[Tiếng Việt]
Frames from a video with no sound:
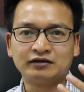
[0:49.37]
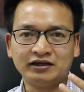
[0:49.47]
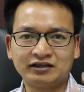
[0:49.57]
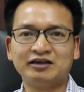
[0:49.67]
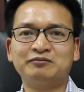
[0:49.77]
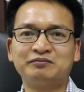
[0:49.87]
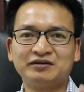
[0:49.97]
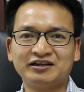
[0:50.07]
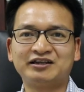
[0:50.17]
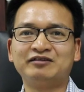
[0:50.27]
đi tìm
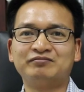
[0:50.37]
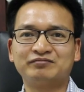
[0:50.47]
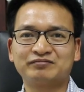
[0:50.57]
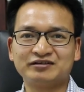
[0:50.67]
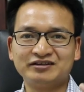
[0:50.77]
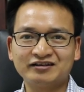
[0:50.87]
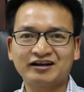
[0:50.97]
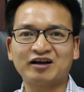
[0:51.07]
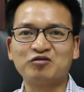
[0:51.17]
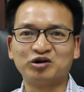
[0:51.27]
đi tìm những
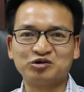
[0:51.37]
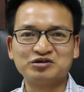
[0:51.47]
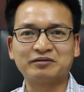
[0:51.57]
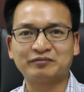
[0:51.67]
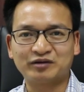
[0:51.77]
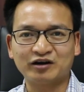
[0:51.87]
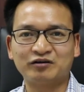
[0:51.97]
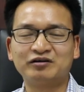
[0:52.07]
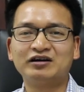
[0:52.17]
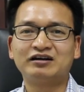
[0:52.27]
cái nguồn thu nhập tiếp
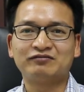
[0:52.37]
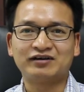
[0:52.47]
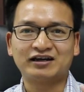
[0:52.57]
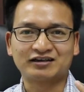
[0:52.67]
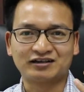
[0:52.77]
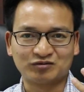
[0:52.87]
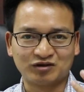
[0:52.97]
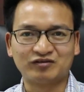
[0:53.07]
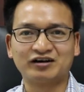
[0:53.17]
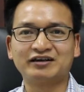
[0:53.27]
theo và thật
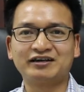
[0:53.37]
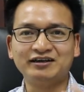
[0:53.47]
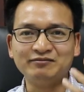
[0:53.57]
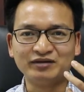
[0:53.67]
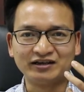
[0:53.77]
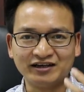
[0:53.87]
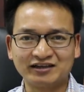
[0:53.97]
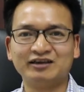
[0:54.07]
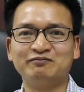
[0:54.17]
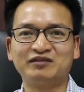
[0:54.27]
tuyệt vời khi mình
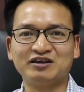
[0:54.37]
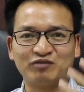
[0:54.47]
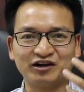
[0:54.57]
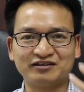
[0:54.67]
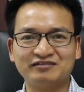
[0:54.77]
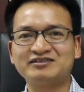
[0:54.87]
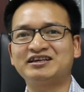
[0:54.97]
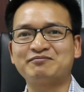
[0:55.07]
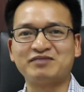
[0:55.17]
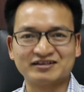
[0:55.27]
đi tìm thì mọi thứ nó
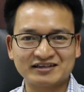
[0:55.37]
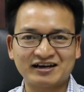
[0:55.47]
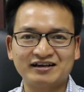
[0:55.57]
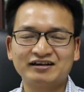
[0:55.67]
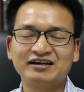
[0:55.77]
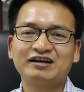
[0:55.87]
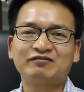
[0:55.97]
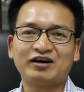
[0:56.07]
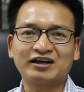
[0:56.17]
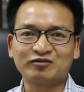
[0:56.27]
sẽ mở ra
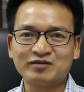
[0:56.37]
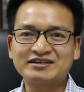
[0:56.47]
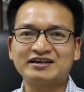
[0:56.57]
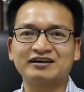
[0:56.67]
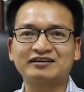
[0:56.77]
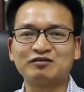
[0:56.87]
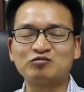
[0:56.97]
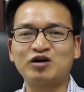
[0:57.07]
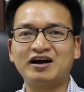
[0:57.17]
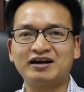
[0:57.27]
và tôi biết rằng
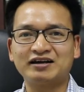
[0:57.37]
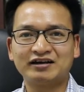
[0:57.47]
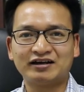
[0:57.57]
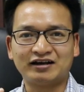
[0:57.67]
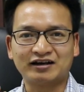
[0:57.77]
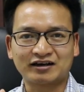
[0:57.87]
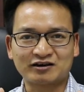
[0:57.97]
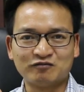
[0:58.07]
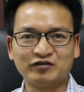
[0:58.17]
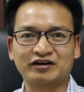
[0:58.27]
thông qua à,
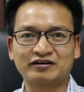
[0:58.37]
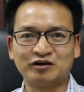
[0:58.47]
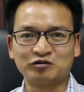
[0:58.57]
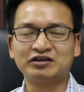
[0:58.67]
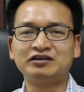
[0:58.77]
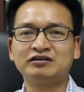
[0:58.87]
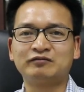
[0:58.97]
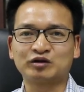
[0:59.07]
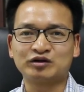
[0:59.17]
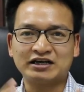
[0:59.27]
cái công việc đầu
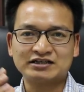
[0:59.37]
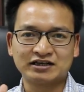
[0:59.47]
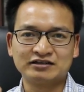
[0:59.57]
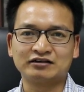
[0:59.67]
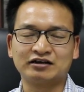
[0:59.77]
tư và tôi đã xây